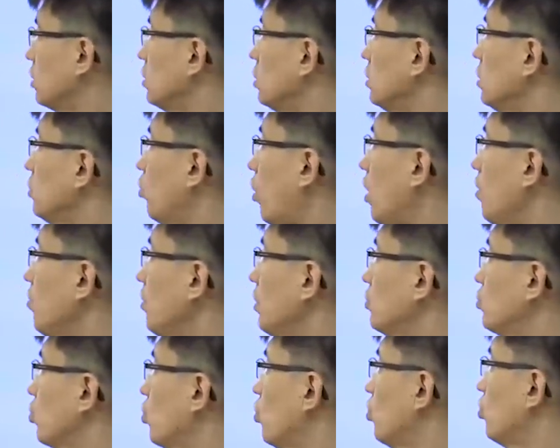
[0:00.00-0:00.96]
이 환매
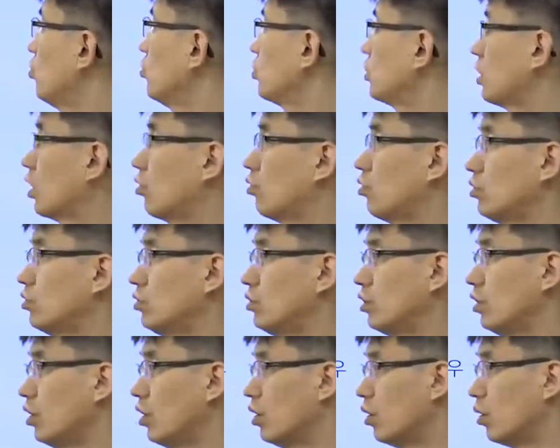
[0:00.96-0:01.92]
조건부 채권을
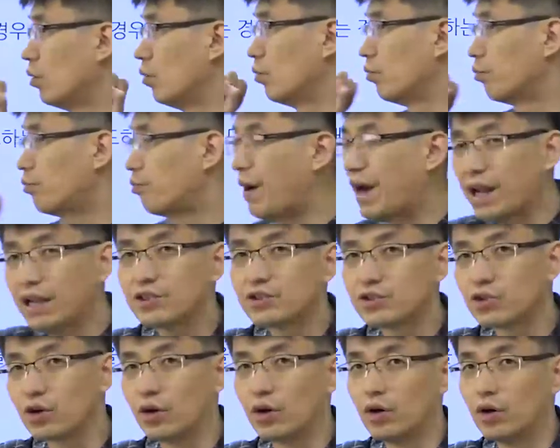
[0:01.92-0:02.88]

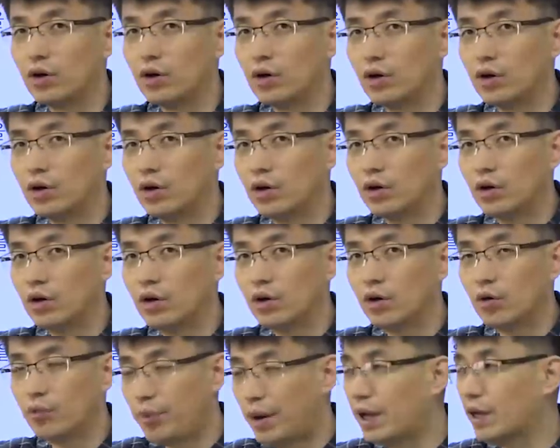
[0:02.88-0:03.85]
팔았죠.
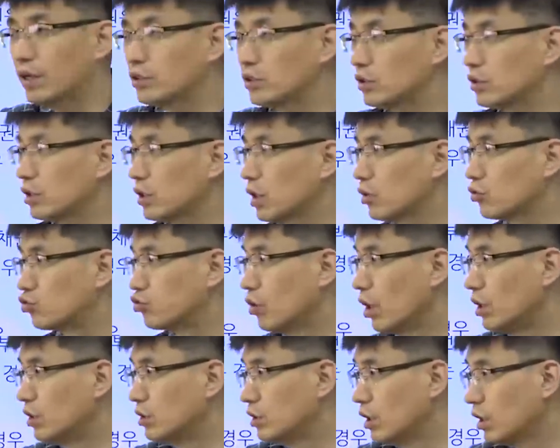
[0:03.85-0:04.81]
팔았으니까
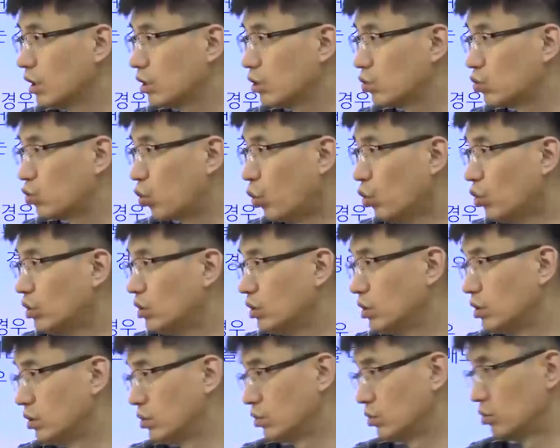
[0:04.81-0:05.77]
중앙은행이
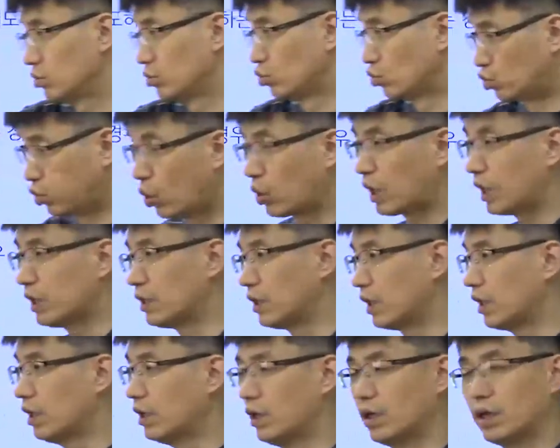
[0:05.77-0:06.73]
돈을
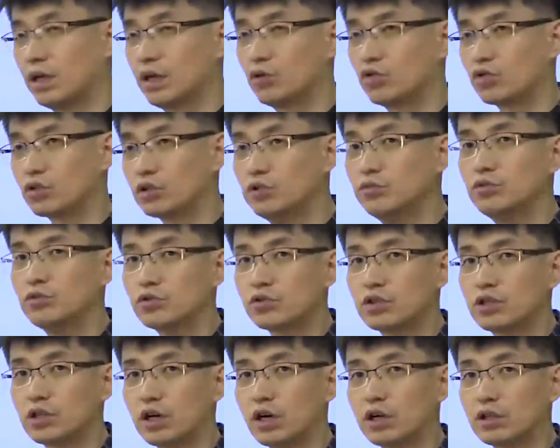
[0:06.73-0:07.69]
줬겠네.
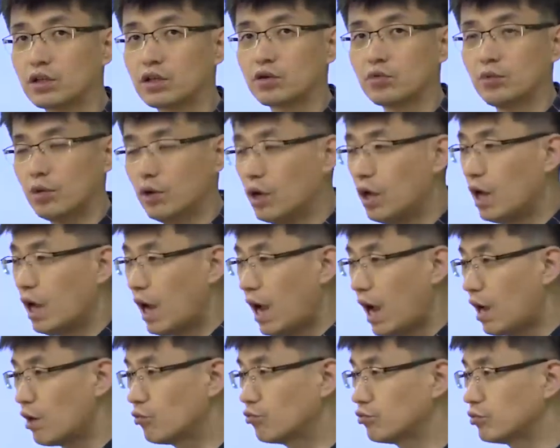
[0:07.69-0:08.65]
금융기관한테. 그러면
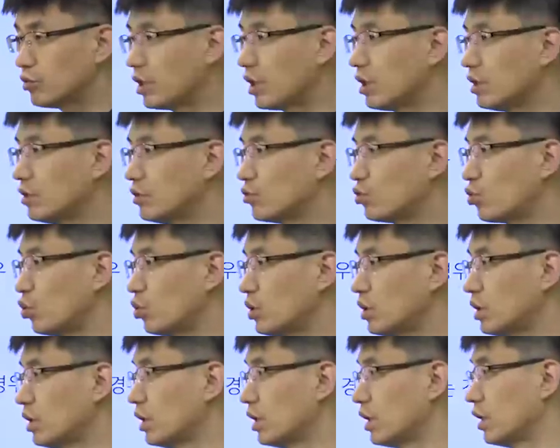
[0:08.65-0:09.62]
한국은행에 있는
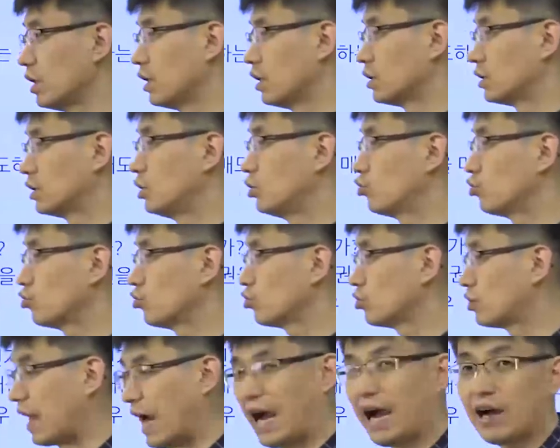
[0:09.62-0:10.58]
돈이 시중으로
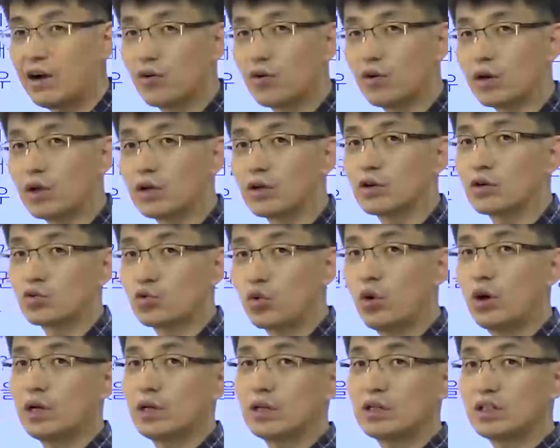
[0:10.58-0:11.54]
나간 거네. 그리고
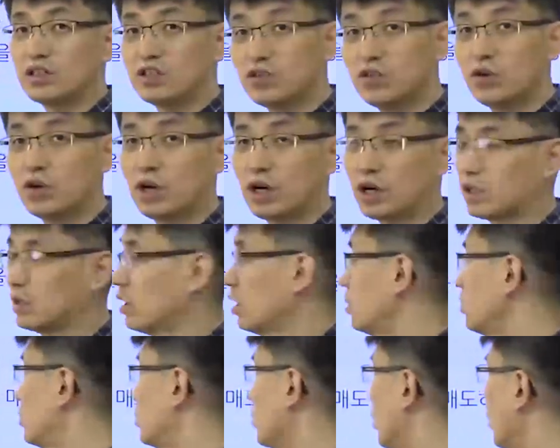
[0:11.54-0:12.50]
통화량이 늘어나겠네.
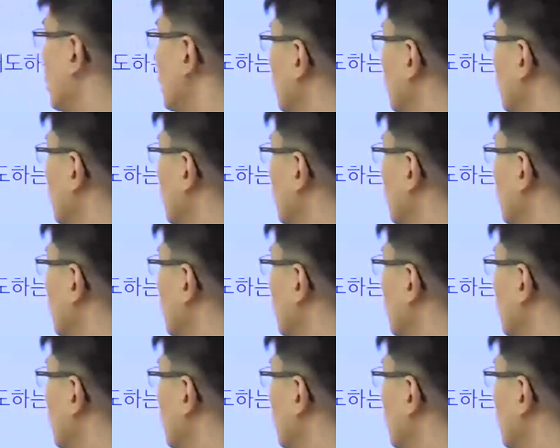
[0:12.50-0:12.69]
그죠?